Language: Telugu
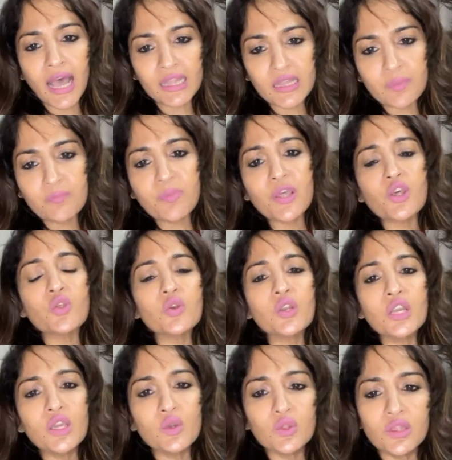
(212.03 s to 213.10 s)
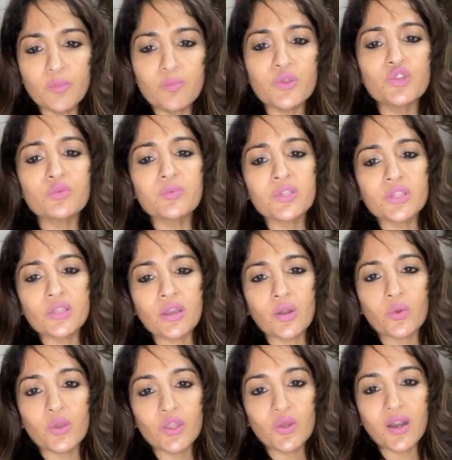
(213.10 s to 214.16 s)
ఆ దింపేదో నీకు దింపి
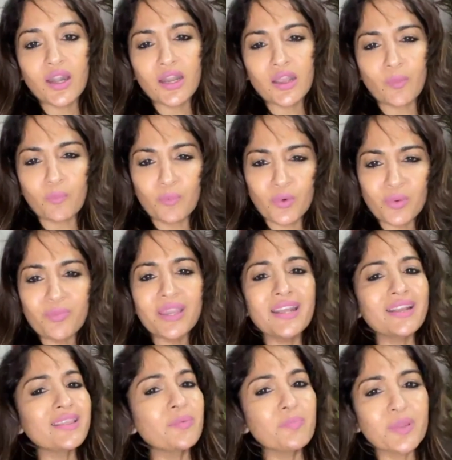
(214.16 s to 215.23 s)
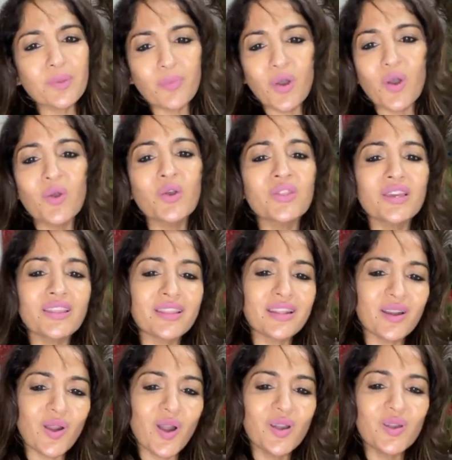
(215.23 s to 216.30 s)
చూపిస్తాను ఎందుకంటే ఎప్పుడు మీరే దింపేది బాగోదు కదా
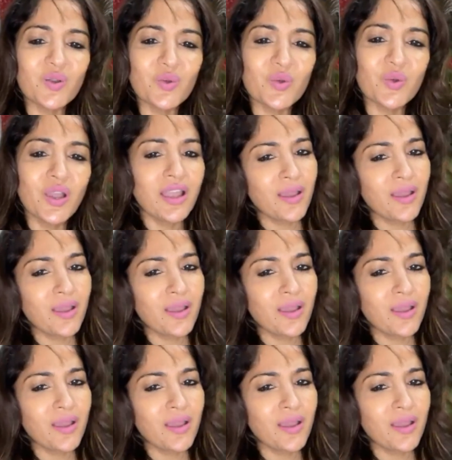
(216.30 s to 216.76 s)
రాడ్లు